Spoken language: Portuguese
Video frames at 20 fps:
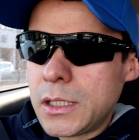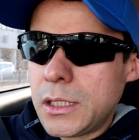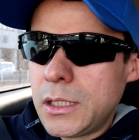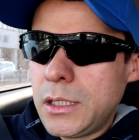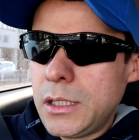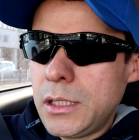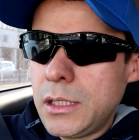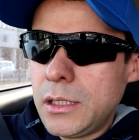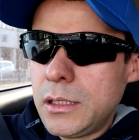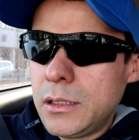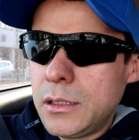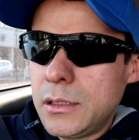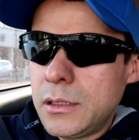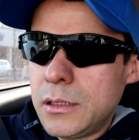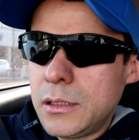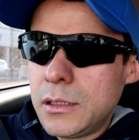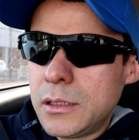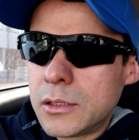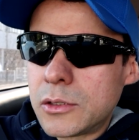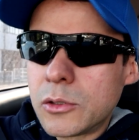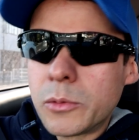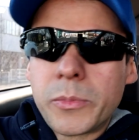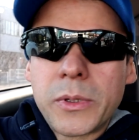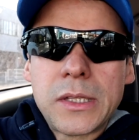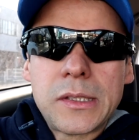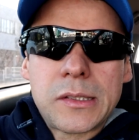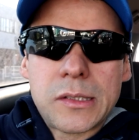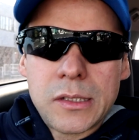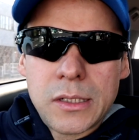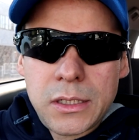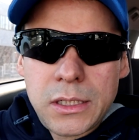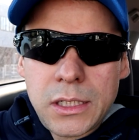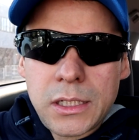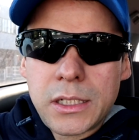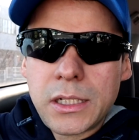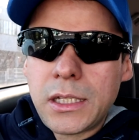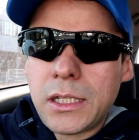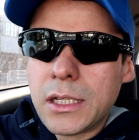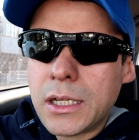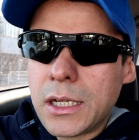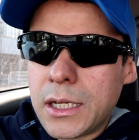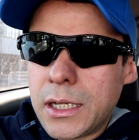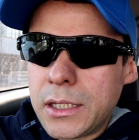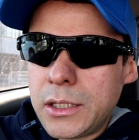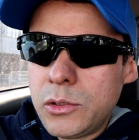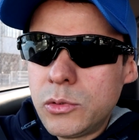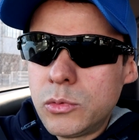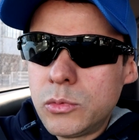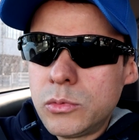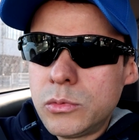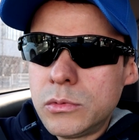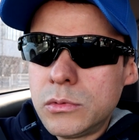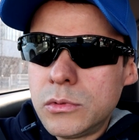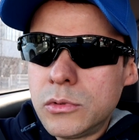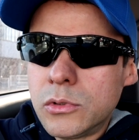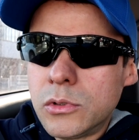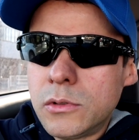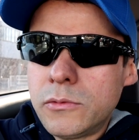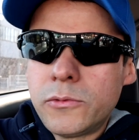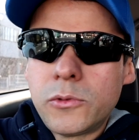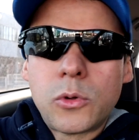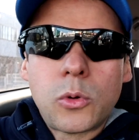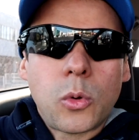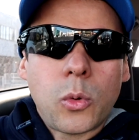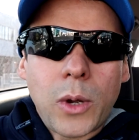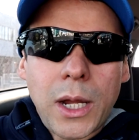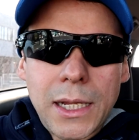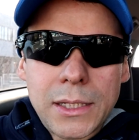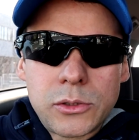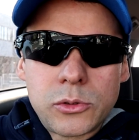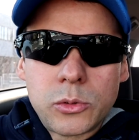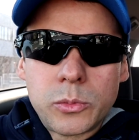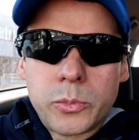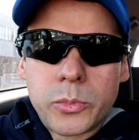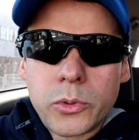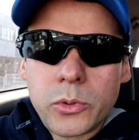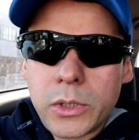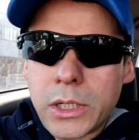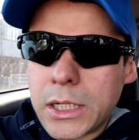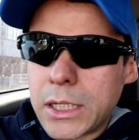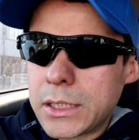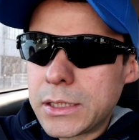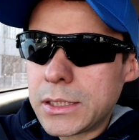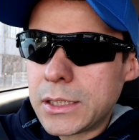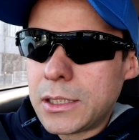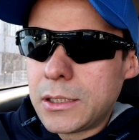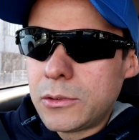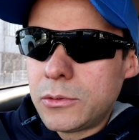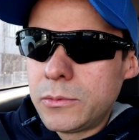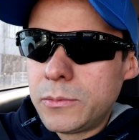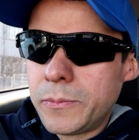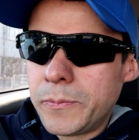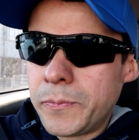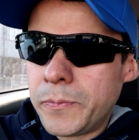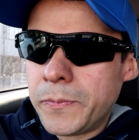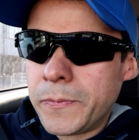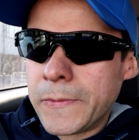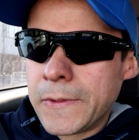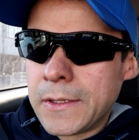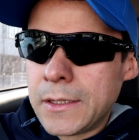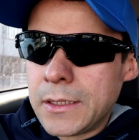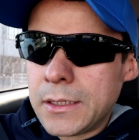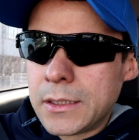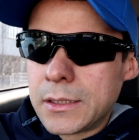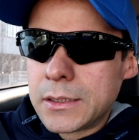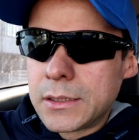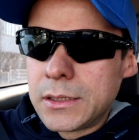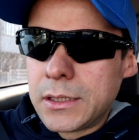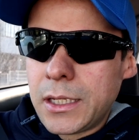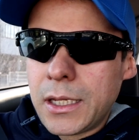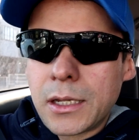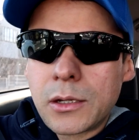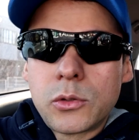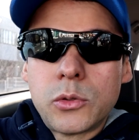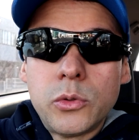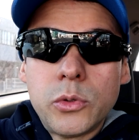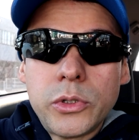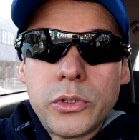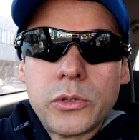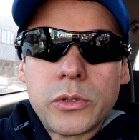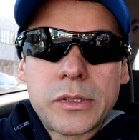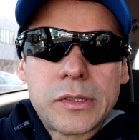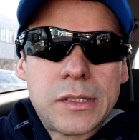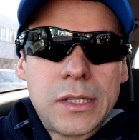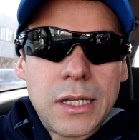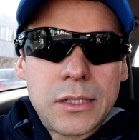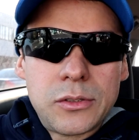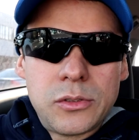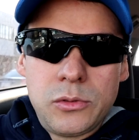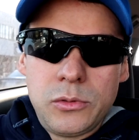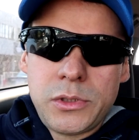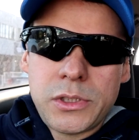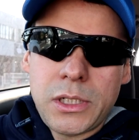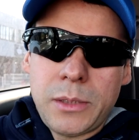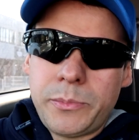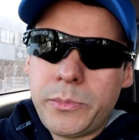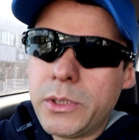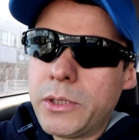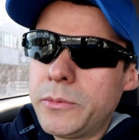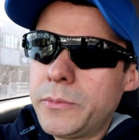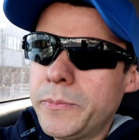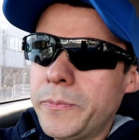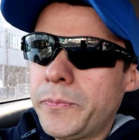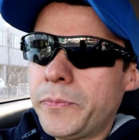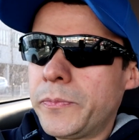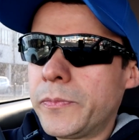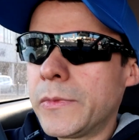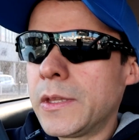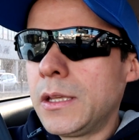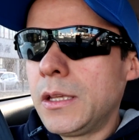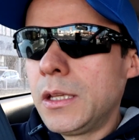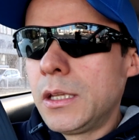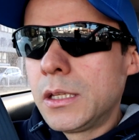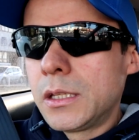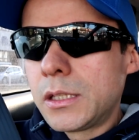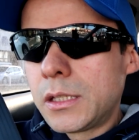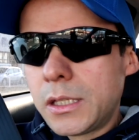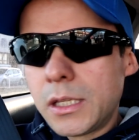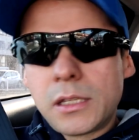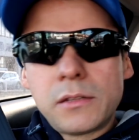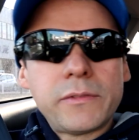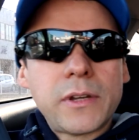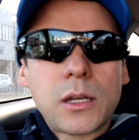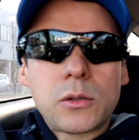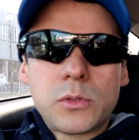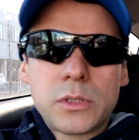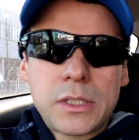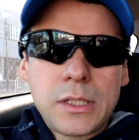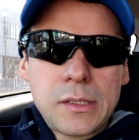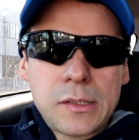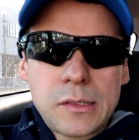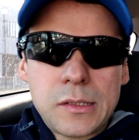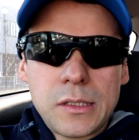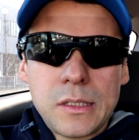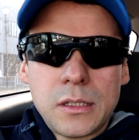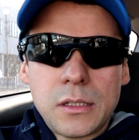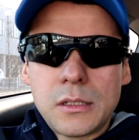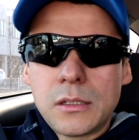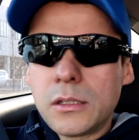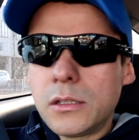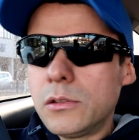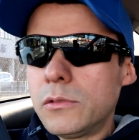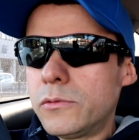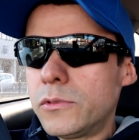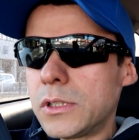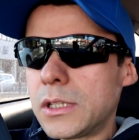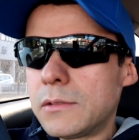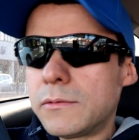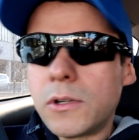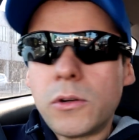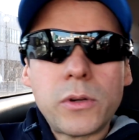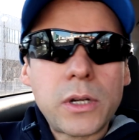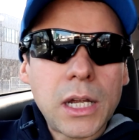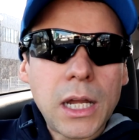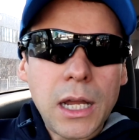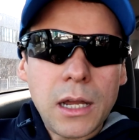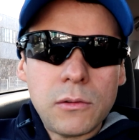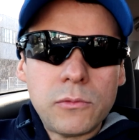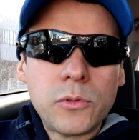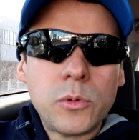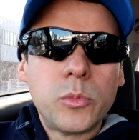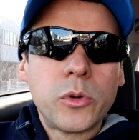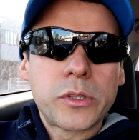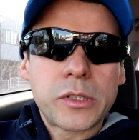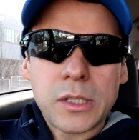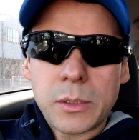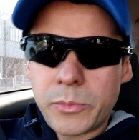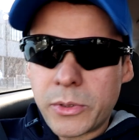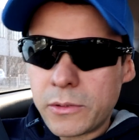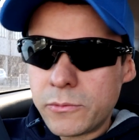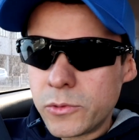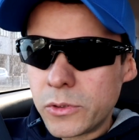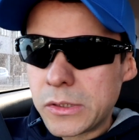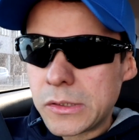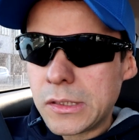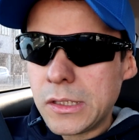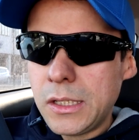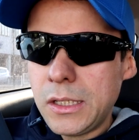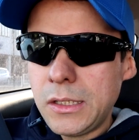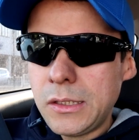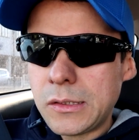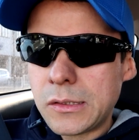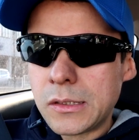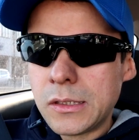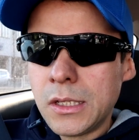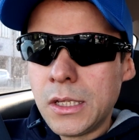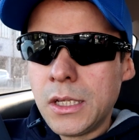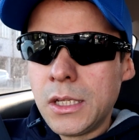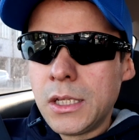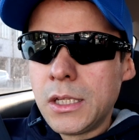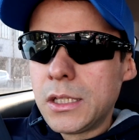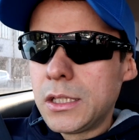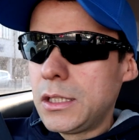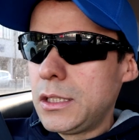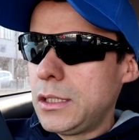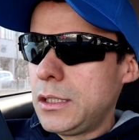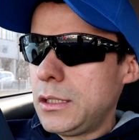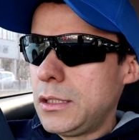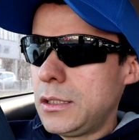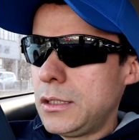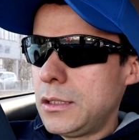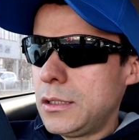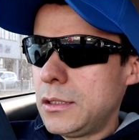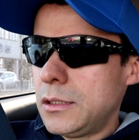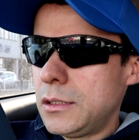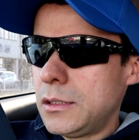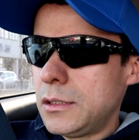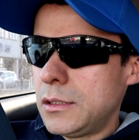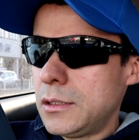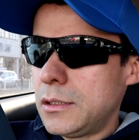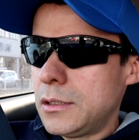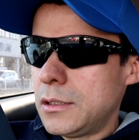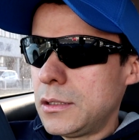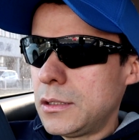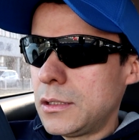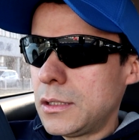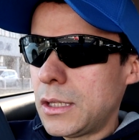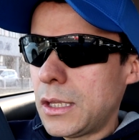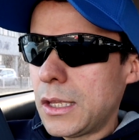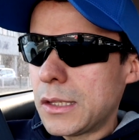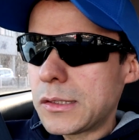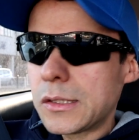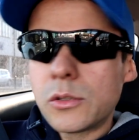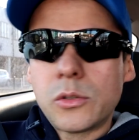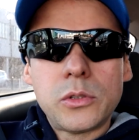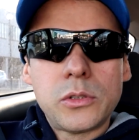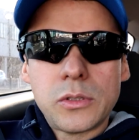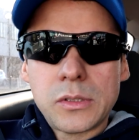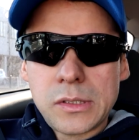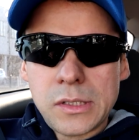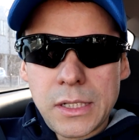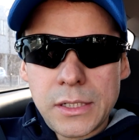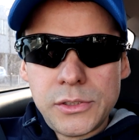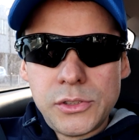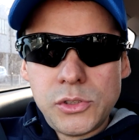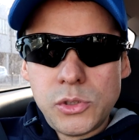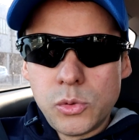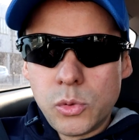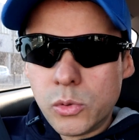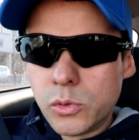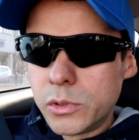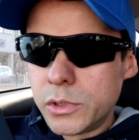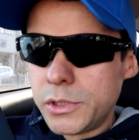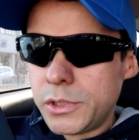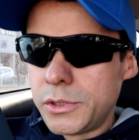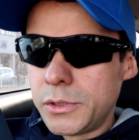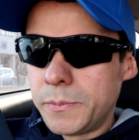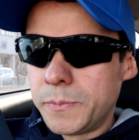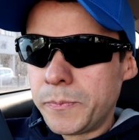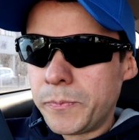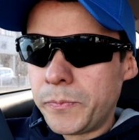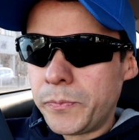E tô pensando em criar aí um novo quadro pro canal, né? Curiosidades no Japão o que, que vai acontecer? Eu vou lavar o carro, vou mostrar para vocês e essa curiosidade de hoje